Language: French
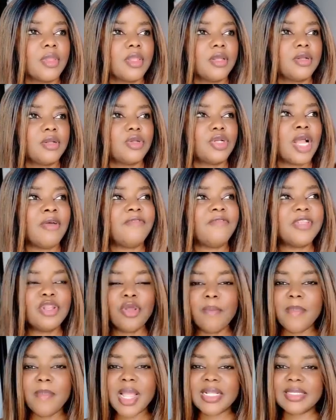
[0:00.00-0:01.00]
tu as envie
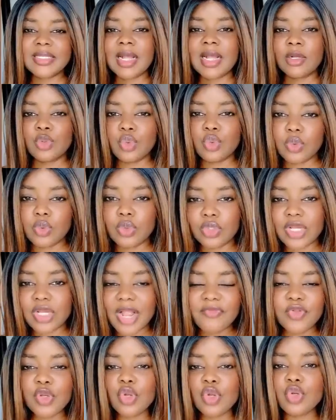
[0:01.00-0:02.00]
de mettre ça en doute, tu
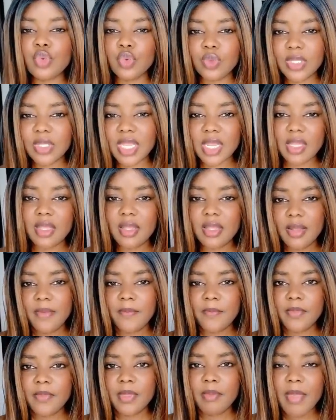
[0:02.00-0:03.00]
as envie de douter.
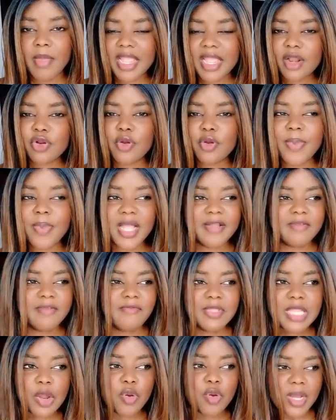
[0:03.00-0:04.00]
Mais quelque part,
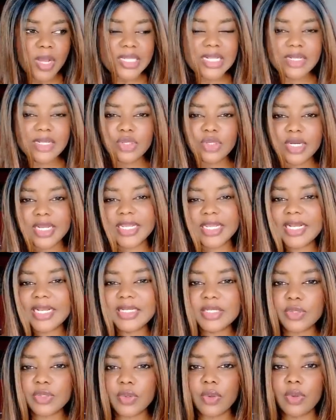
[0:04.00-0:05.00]
tellement ça se
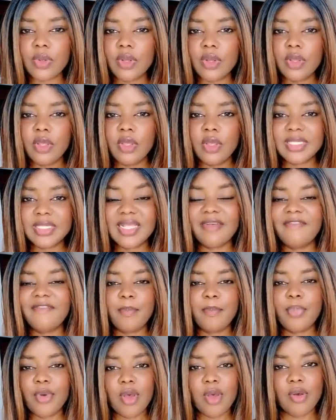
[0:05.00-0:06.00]
réalise que ça
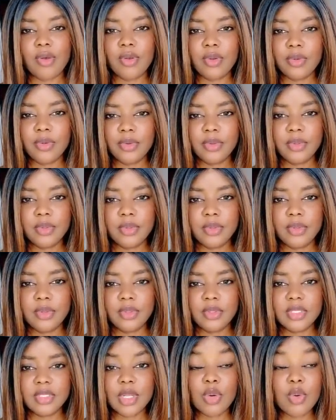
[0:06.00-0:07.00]
fait peur.
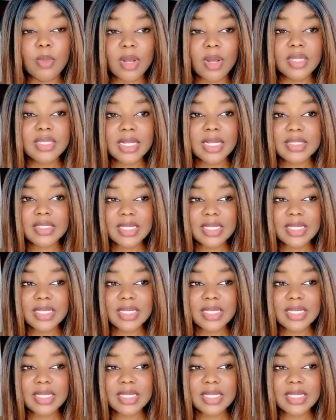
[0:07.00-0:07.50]
Tellement ça se